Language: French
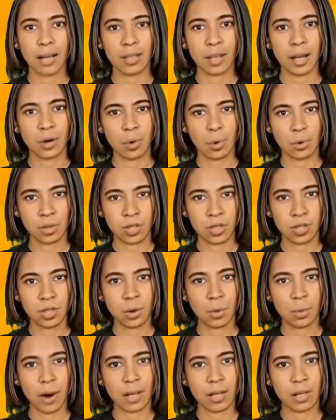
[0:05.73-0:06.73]
à des
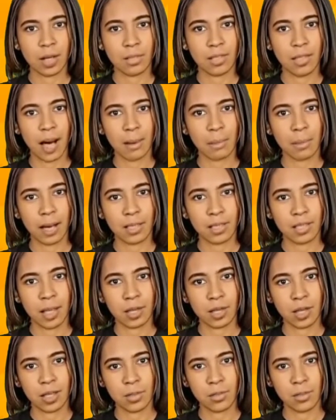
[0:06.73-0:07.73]
conditions équitables et
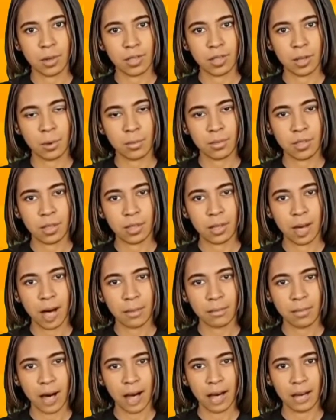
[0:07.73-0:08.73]
satisfaisantes de
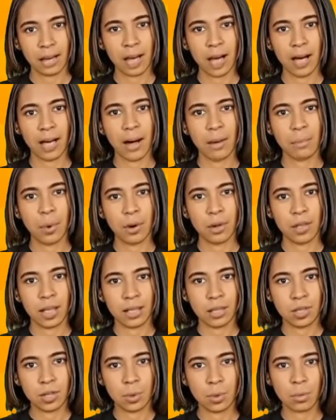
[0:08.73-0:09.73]
travail et à la
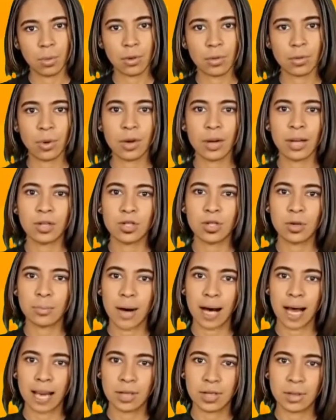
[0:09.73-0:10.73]
protection contre le
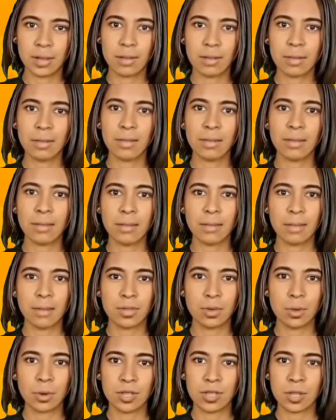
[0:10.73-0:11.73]
chômage.
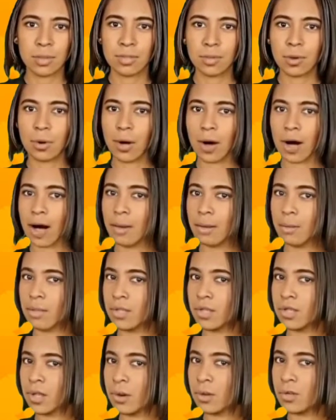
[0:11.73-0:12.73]
Tous ont droit,
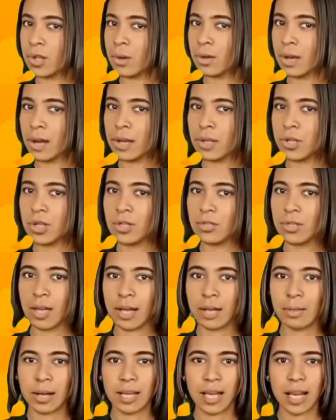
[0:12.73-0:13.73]
sans aucune
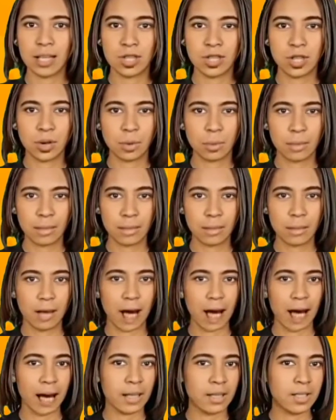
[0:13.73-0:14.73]
discrimination,
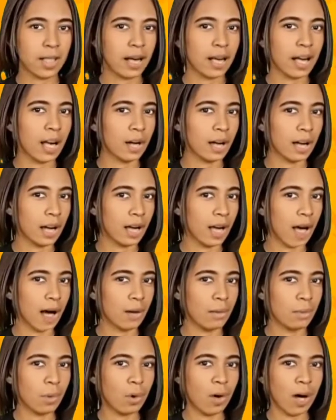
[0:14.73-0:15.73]
à un salaire
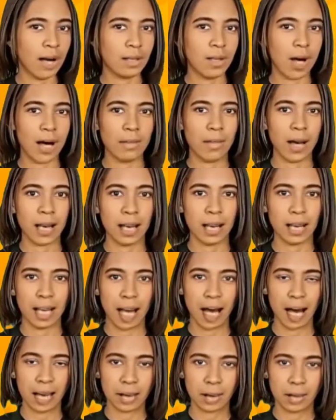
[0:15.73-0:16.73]
égal pour un travail
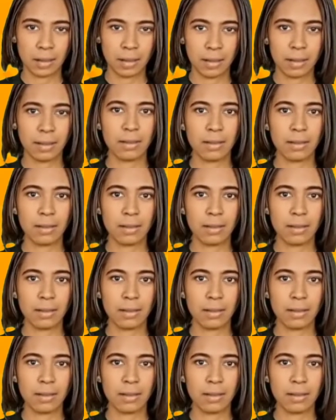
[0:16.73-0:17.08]
égal.